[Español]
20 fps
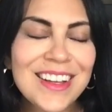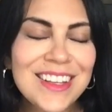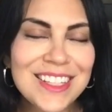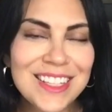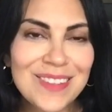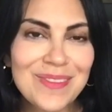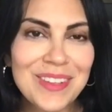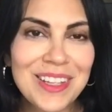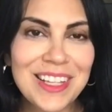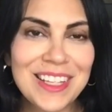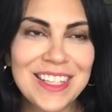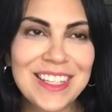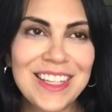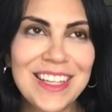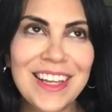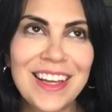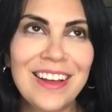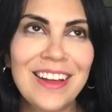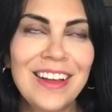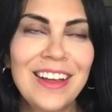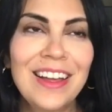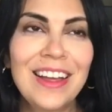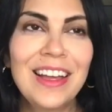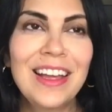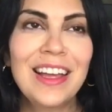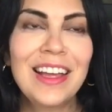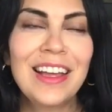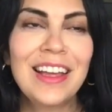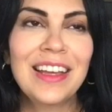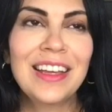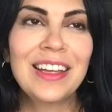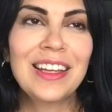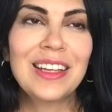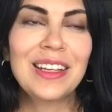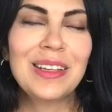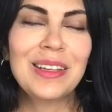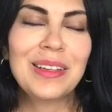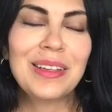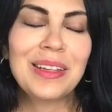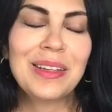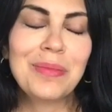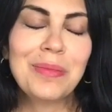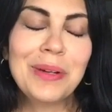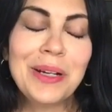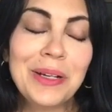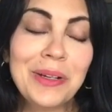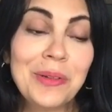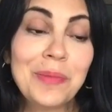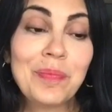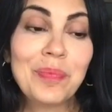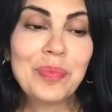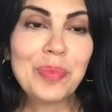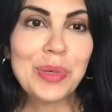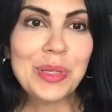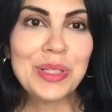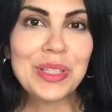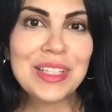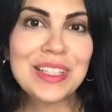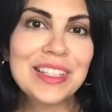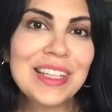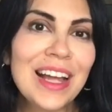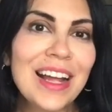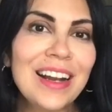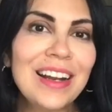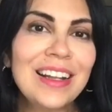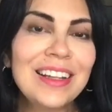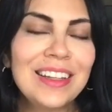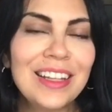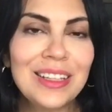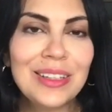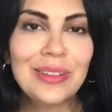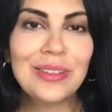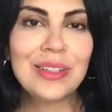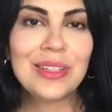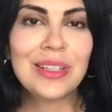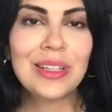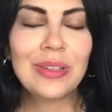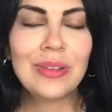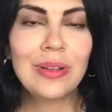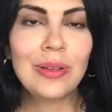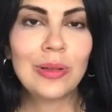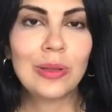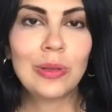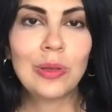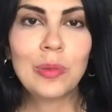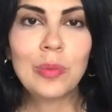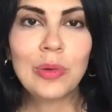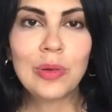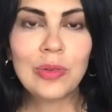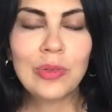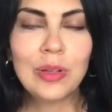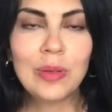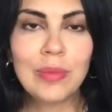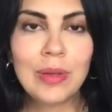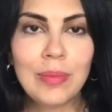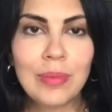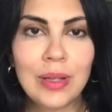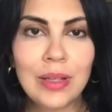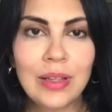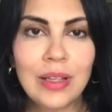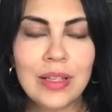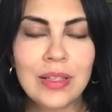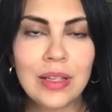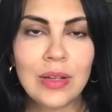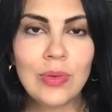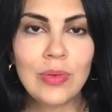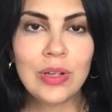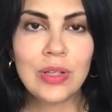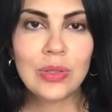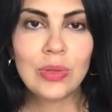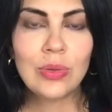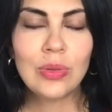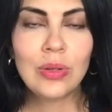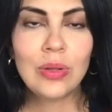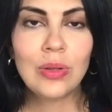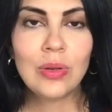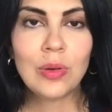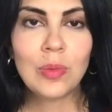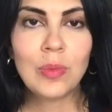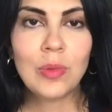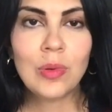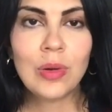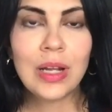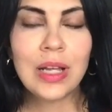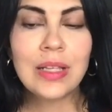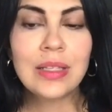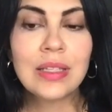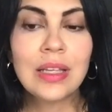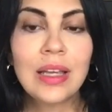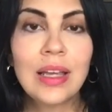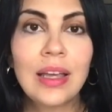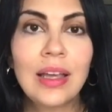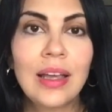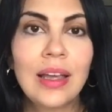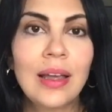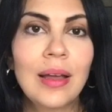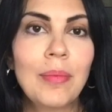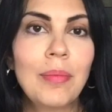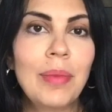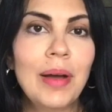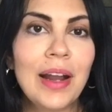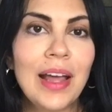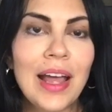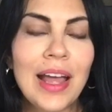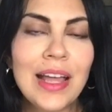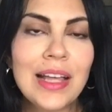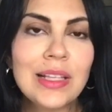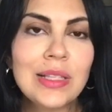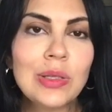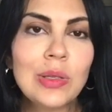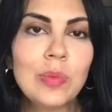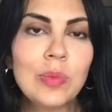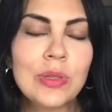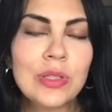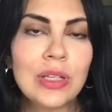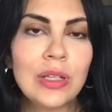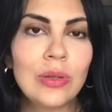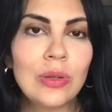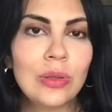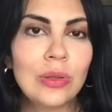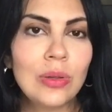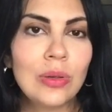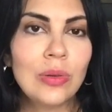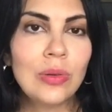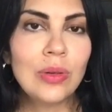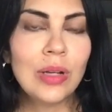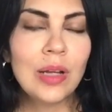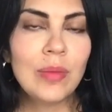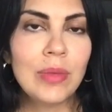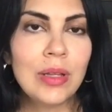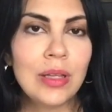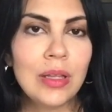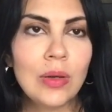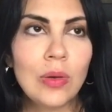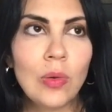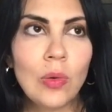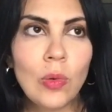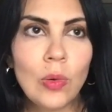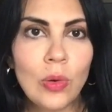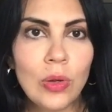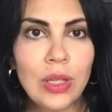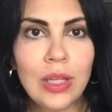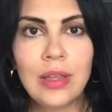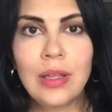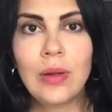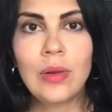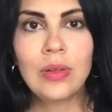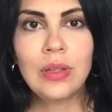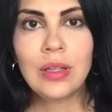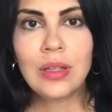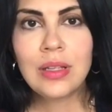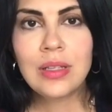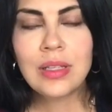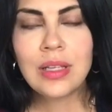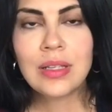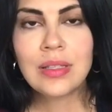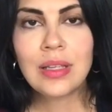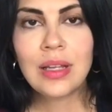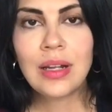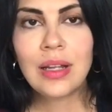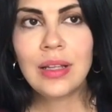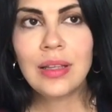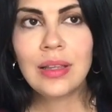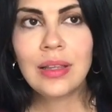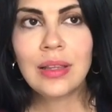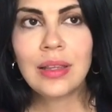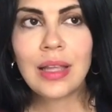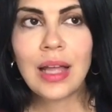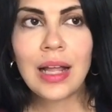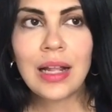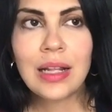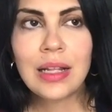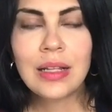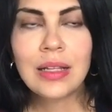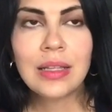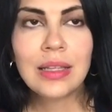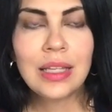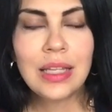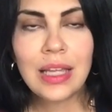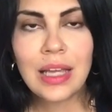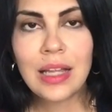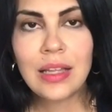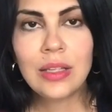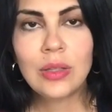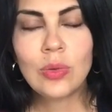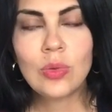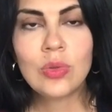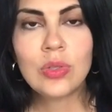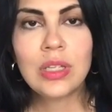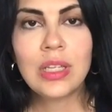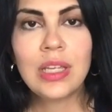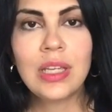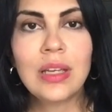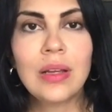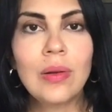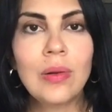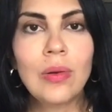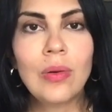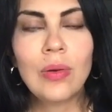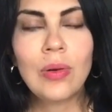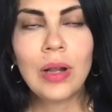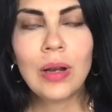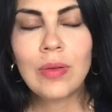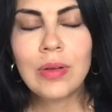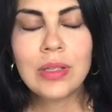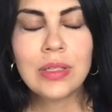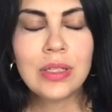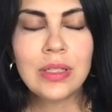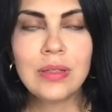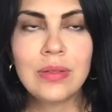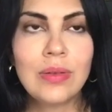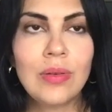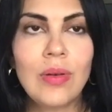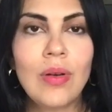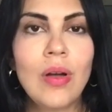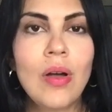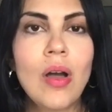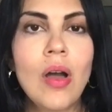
Así me decía. Y bueno, pues estarle tanto diciendo al doctor, por fin me manda a hacer un estudio de hormonas. Para esto, pues el doctor nunca me dijo, oye, te lo tienes que hacer en tal día de tu ciclo o algo así, no.